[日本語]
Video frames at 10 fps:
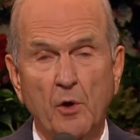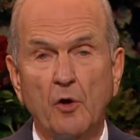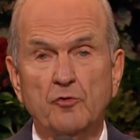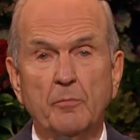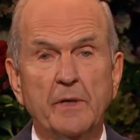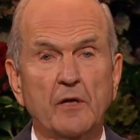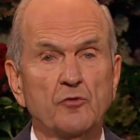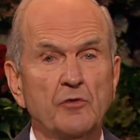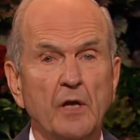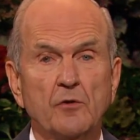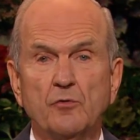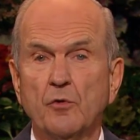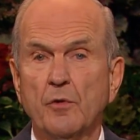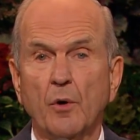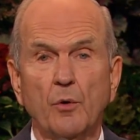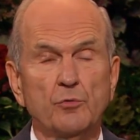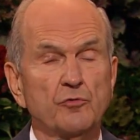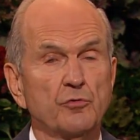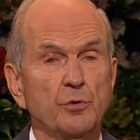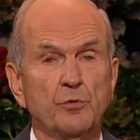憐れみにより
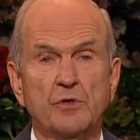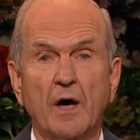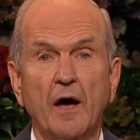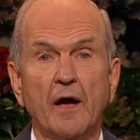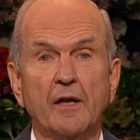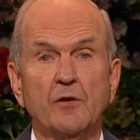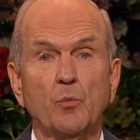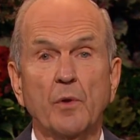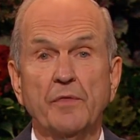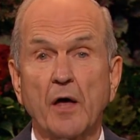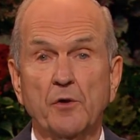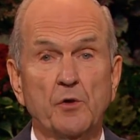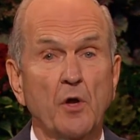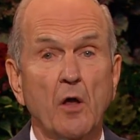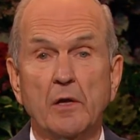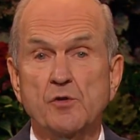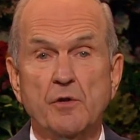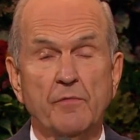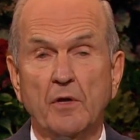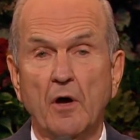福音を知らずに亡くなった人々に
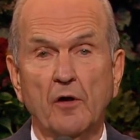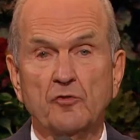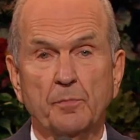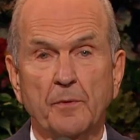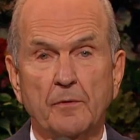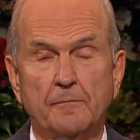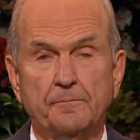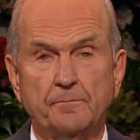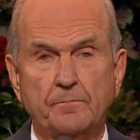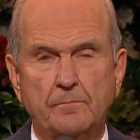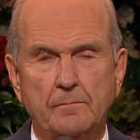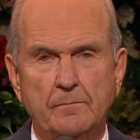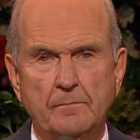も差し伸べられます。